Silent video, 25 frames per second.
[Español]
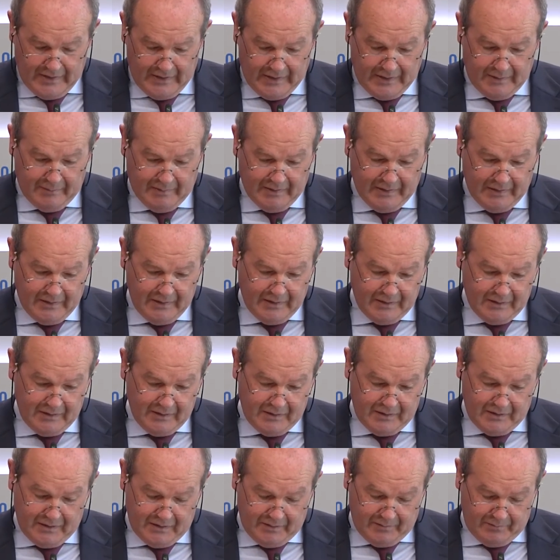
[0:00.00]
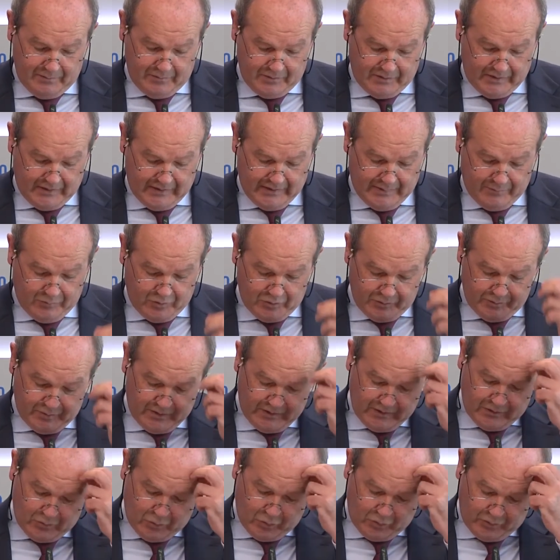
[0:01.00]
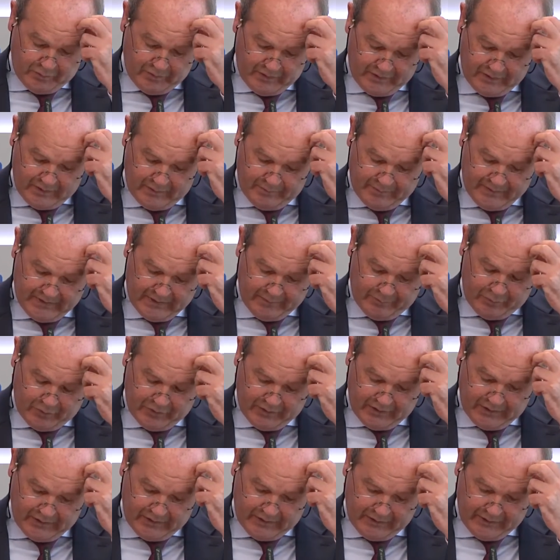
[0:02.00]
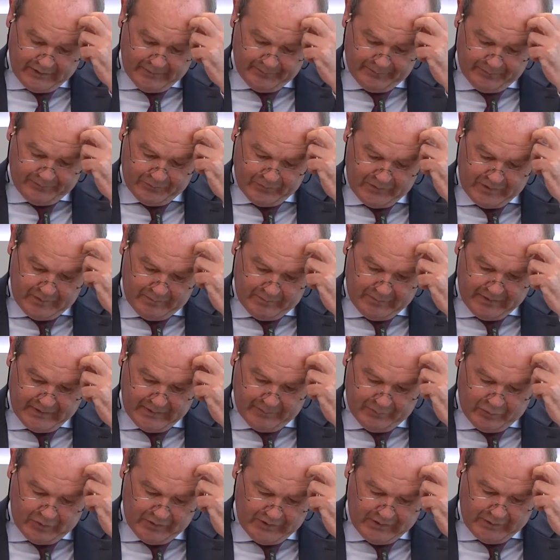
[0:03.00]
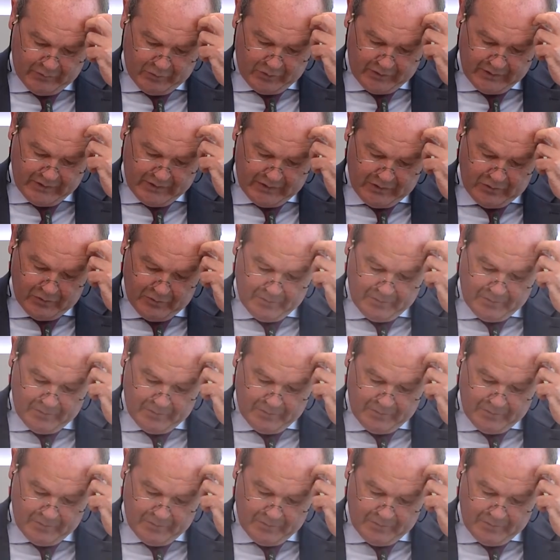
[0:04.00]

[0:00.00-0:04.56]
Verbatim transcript: avalen y tengamos luz verde para poder, para poder abordarlo.